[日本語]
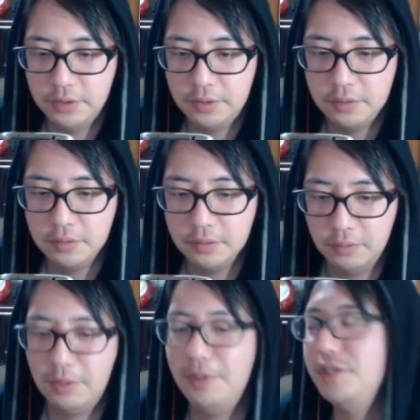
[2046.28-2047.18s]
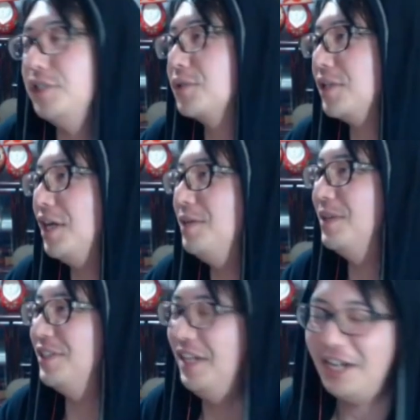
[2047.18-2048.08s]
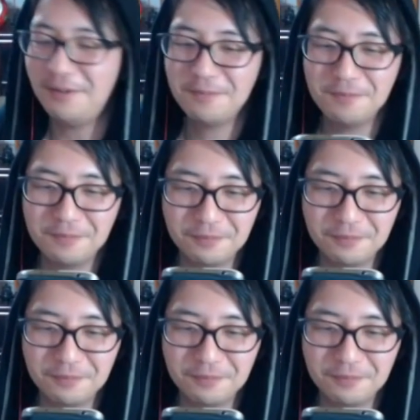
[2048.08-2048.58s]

でほら、ベジットさんいますね。